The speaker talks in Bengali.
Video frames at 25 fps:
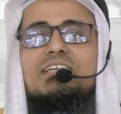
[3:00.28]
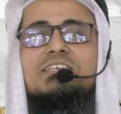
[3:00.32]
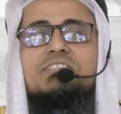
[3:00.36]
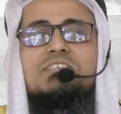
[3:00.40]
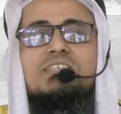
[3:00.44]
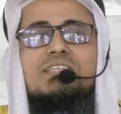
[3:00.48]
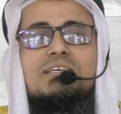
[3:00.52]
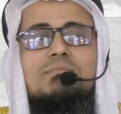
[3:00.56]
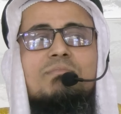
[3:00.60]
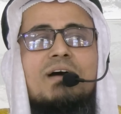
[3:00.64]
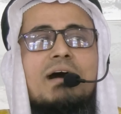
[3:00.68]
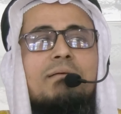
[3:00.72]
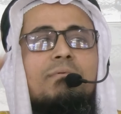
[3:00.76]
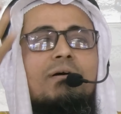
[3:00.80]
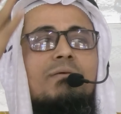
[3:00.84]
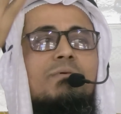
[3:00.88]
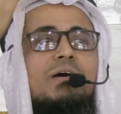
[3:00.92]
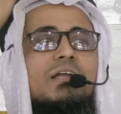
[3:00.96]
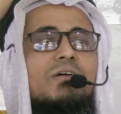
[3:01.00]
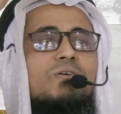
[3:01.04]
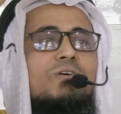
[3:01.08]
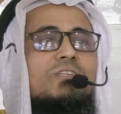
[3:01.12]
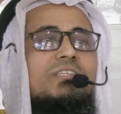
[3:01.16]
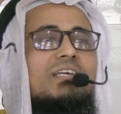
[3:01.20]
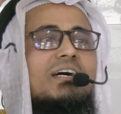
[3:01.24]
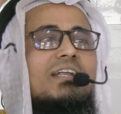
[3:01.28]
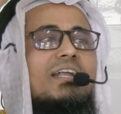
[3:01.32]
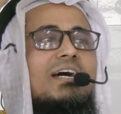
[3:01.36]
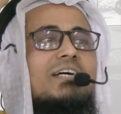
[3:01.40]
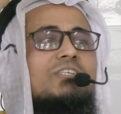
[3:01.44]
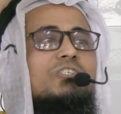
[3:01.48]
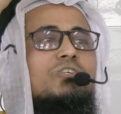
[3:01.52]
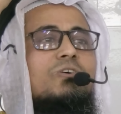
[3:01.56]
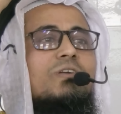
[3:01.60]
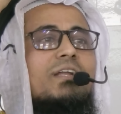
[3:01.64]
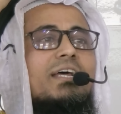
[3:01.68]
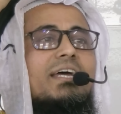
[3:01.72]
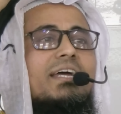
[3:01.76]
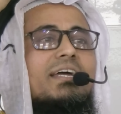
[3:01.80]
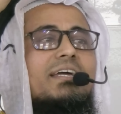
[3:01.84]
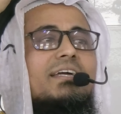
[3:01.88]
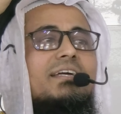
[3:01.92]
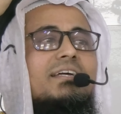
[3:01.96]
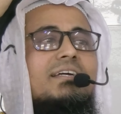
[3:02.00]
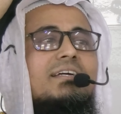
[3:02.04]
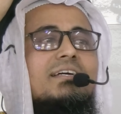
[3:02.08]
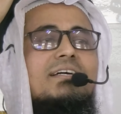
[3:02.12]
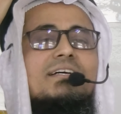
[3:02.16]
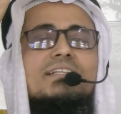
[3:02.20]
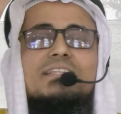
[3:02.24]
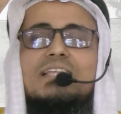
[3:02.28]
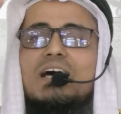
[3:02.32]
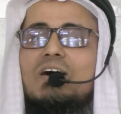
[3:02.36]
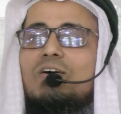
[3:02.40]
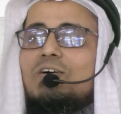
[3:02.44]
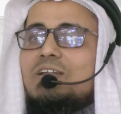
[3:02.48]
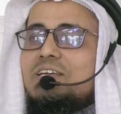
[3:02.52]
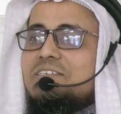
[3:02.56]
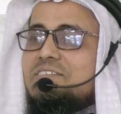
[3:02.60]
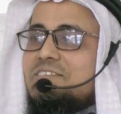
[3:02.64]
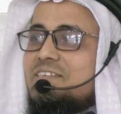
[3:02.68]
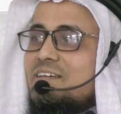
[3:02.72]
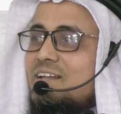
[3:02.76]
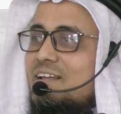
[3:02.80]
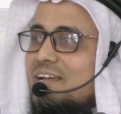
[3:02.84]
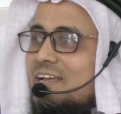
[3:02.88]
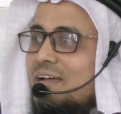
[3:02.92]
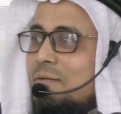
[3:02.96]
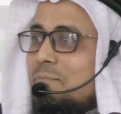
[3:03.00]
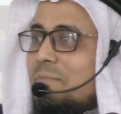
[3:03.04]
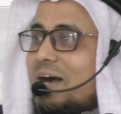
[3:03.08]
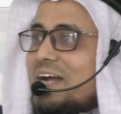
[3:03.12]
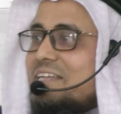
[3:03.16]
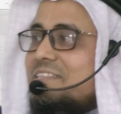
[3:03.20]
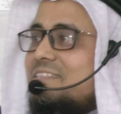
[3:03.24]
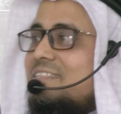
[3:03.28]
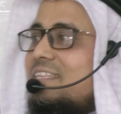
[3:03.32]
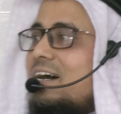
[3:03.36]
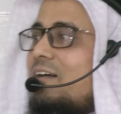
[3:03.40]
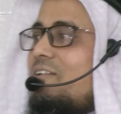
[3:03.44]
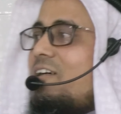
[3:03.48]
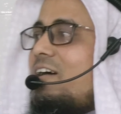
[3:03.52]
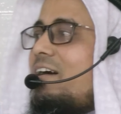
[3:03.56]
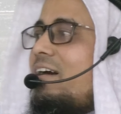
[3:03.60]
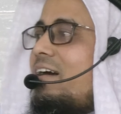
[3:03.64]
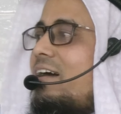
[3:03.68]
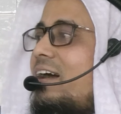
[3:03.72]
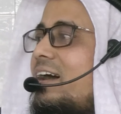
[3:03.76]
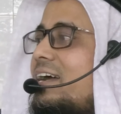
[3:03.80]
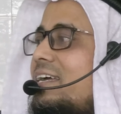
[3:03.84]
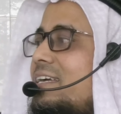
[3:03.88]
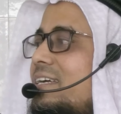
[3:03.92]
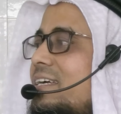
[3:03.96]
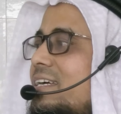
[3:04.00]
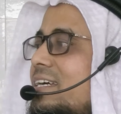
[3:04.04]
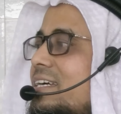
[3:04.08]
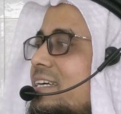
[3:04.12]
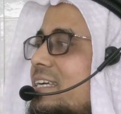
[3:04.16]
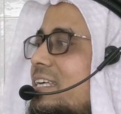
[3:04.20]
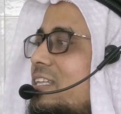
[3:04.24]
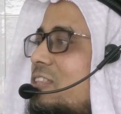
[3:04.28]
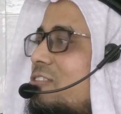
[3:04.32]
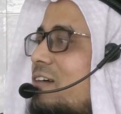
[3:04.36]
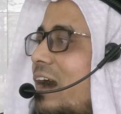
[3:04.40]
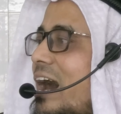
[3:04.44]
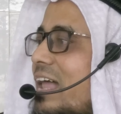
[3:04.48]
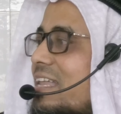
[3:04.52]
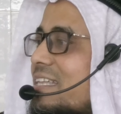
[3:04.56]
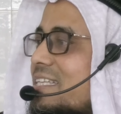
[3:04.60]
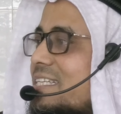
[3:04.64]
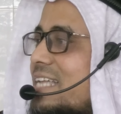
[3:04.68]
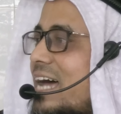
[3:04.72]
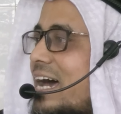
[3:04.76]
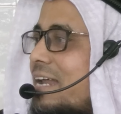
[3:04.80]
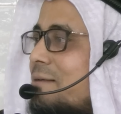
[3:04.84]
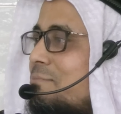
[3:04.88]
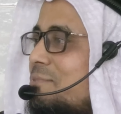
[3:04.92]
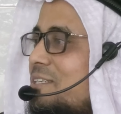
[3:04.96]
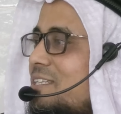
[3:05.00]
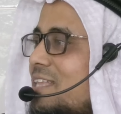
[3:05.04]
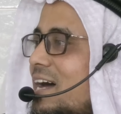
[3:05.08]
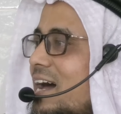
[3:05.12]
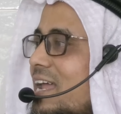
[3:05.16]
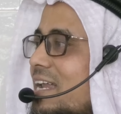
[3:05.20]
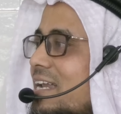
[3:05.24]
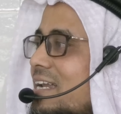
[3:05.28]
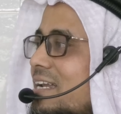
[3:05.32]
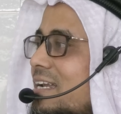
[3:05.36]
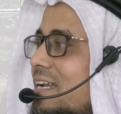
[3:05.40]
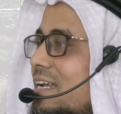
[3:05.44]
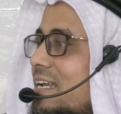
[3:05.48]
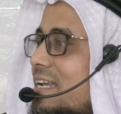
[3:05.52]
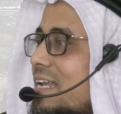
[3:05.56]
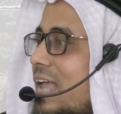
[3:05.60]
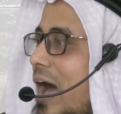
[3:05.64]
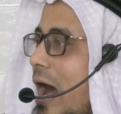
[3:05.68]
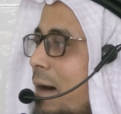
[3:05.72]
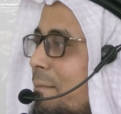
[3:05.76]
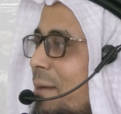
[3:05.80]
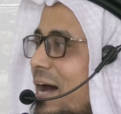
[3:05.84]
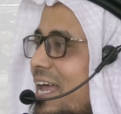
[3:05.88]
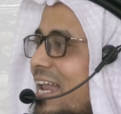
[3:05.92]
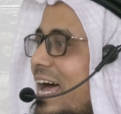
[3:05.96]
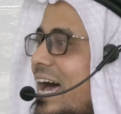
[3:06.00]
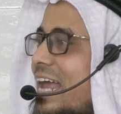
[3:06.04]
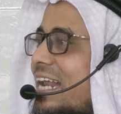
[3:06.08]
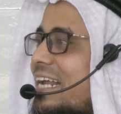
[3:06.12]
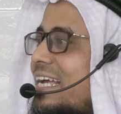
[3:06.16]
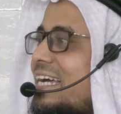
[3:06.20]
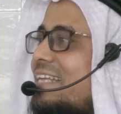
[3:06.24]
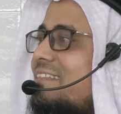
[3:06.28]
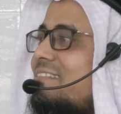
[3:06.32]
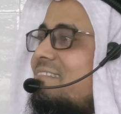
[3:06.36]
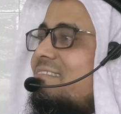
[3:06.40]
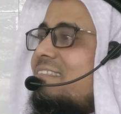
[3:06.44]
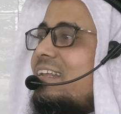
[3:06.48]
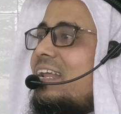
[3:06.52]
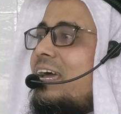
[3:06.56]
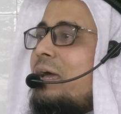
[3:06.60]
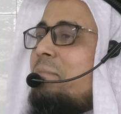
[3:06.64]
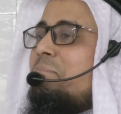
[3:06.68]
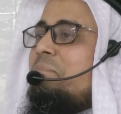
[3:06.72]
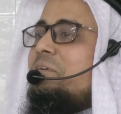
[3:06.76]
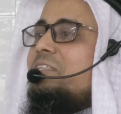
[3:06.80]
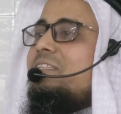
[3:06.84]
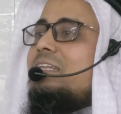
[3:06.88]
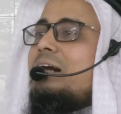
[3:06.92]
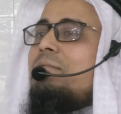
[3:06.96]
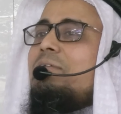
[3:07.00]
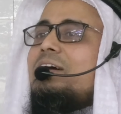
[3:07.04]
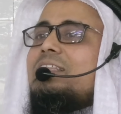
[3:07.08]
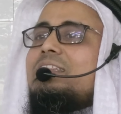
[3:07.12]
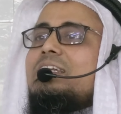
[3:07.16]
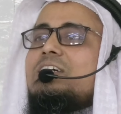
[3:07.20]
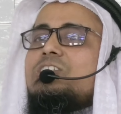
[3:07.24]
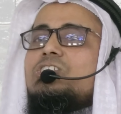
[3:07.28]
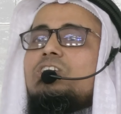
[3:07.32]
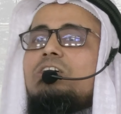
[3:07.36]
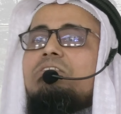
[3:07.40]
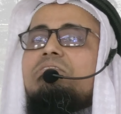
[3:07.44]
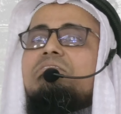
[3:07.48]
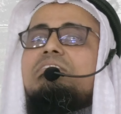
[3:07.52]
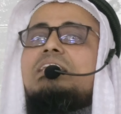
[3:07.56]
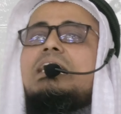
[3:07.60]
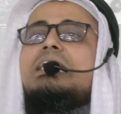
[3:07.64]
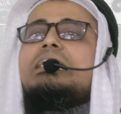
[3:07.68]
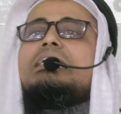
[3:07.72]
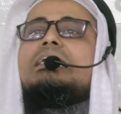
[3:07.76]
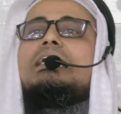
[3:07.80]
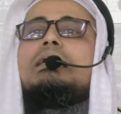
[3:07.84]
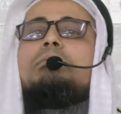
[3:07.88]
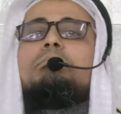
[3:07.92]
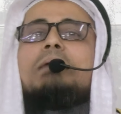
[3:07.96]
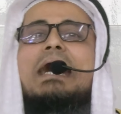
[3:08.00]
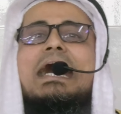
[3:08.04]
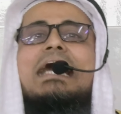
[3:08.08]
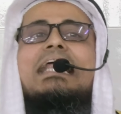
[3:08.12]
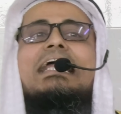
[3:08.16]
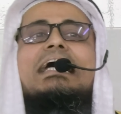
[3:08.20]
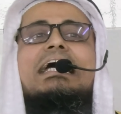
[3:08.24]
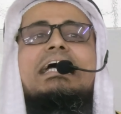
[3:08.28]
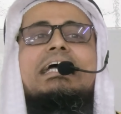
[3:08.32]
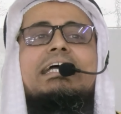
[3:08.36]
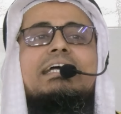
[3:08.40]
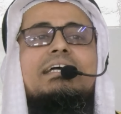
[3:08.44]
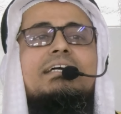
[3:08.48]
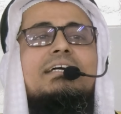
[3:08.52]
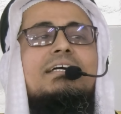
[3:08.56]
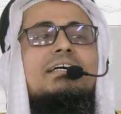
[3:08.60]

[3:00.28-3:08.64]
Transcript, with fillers: ছেলে যদি মা বাবার কথা না শোনে তাহলে ছেলেকে মাইর দেওয়া হয় কিন্তু আল্লাহর বিধান না মানার ক্ষেত্রে পিতামাতা সন্তানকে মারে